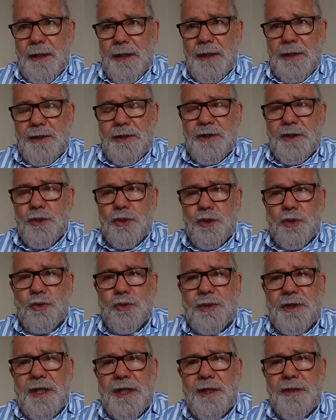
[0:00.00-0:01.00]
Esse dia eu
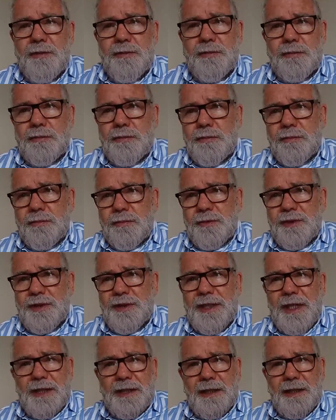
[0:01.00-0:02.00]
escutei um
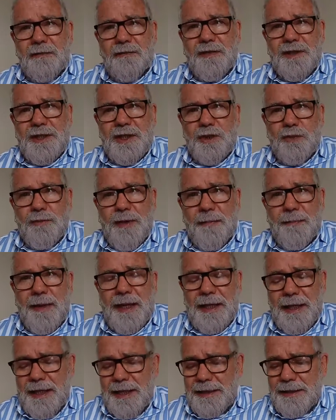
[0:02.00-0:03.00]
cidadão fazendo uma
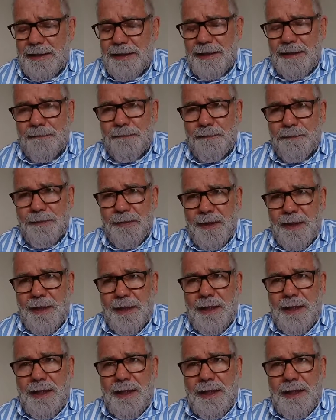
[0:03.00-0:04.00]
palestra
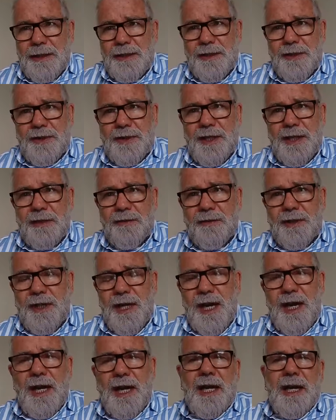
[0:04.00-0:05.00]
dizendo
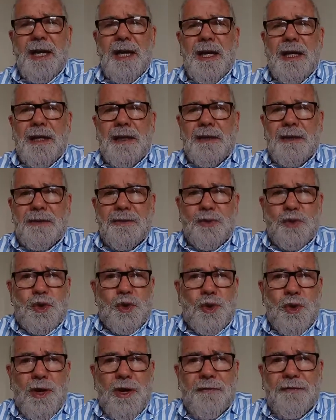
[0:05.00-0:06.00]
que ah, o
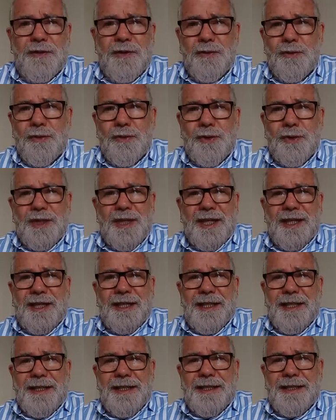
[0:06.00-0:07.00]
jovem hoje, a
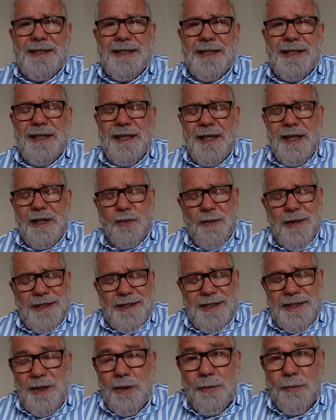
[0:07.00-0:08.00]
criança,
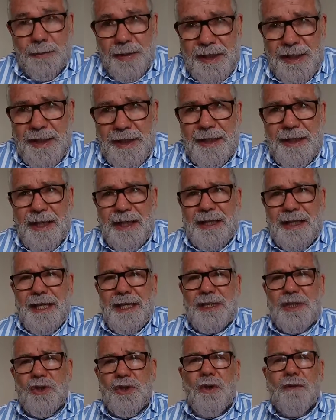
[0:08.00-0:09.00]
quase não brinca, a
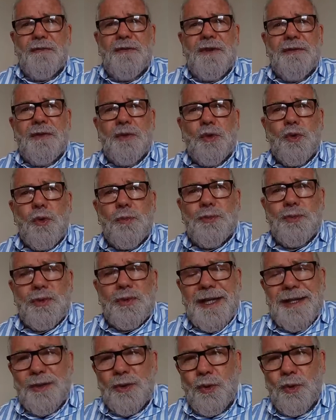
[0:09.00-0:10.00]
criança só vive no
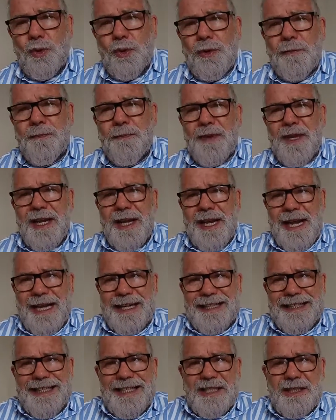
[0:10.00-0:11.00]
computador,
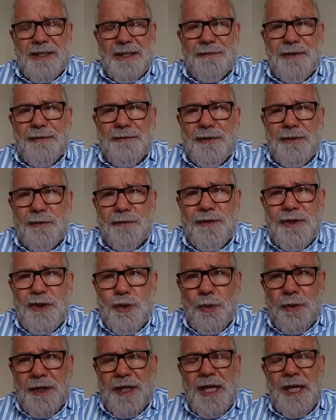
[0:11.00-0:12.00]
a criança vive no
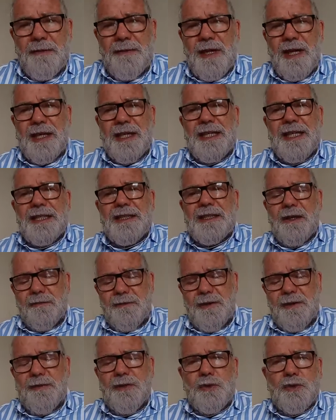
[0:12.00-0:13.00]
videogame, a criança
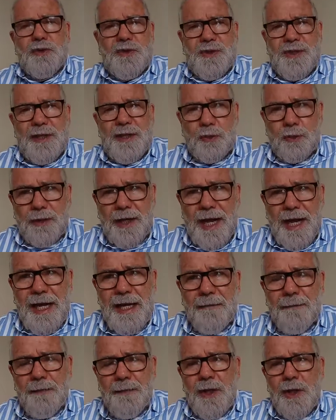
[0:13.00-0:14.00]
vive no
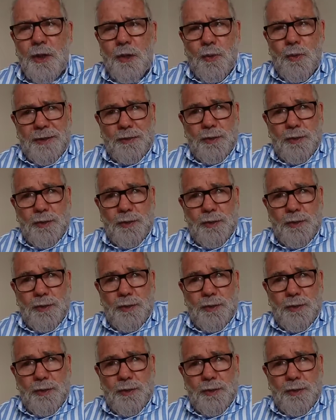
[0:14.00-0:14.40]
celular, o